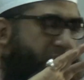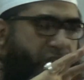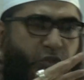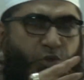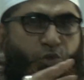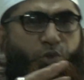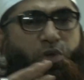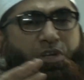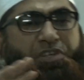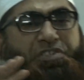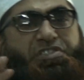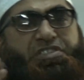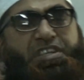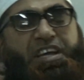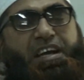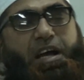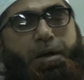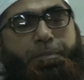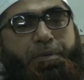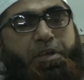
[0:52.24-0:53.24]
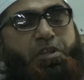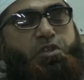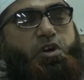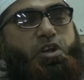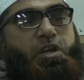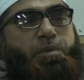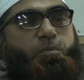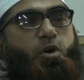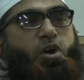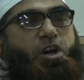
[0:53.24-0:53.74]
শুধু ইস্তেখা
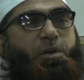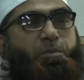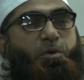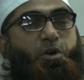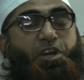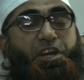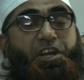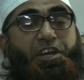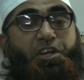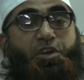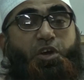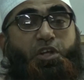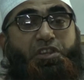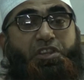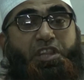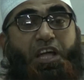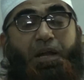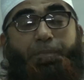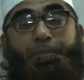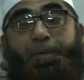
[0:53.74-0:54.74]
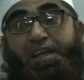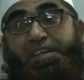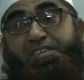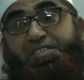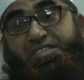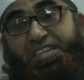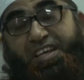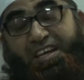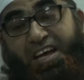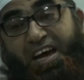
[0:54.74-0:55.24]
ভিতরে মনে মনে নিয়ত থাকবে
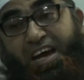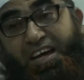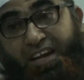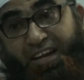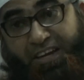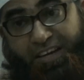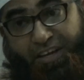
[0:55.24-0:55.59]
ইস্তেখার আর